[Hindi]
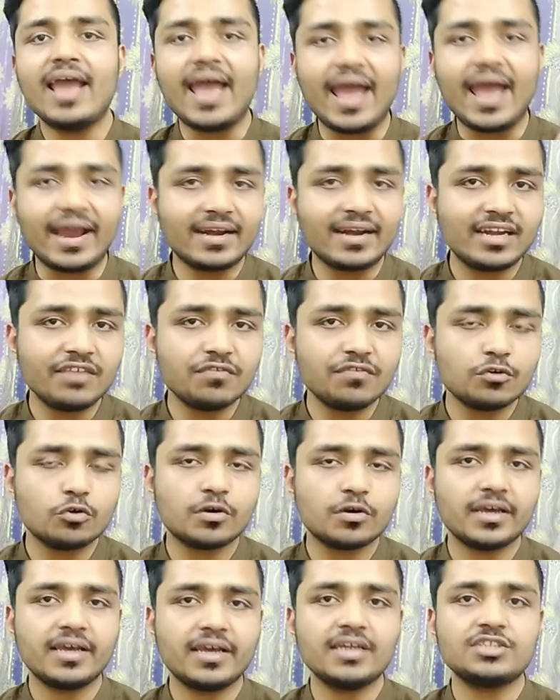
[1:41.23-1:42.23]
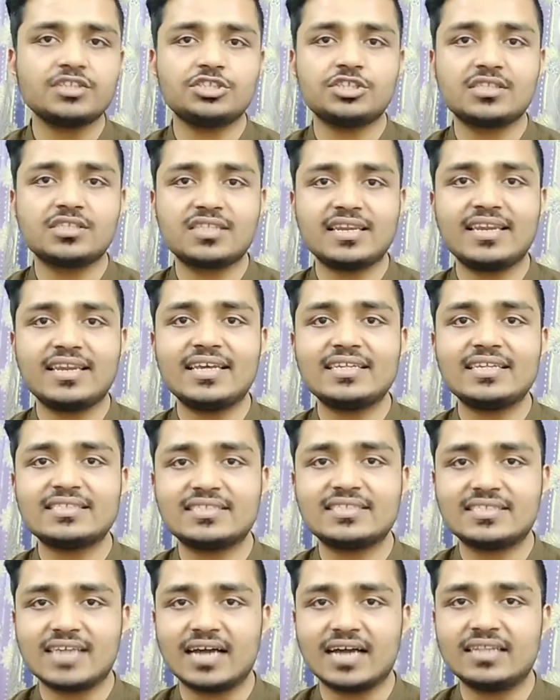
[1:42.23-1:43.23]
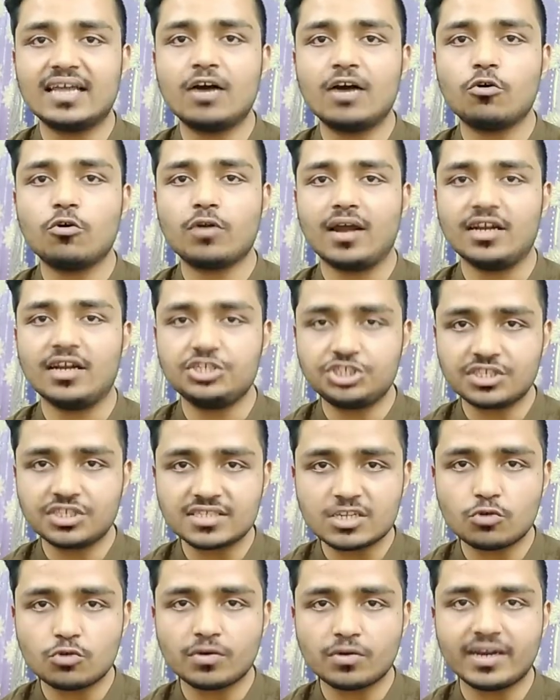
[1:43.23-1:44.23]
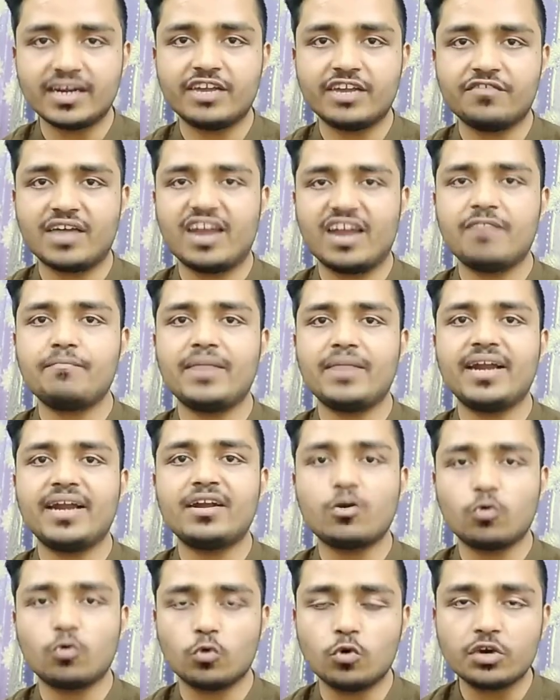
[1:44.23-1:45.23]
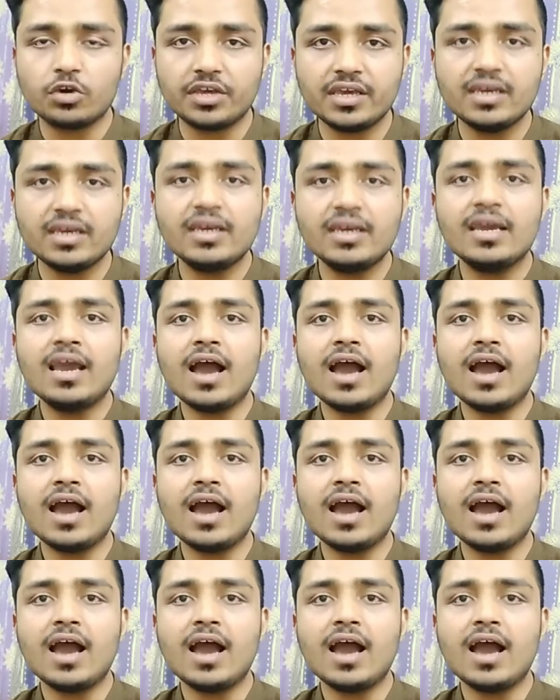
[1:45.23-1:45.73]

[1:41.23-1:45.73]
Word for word: एक्टिव होंगे जितनी ज़्यादा और अच्छे से उनकी डेवलपमेंट होगी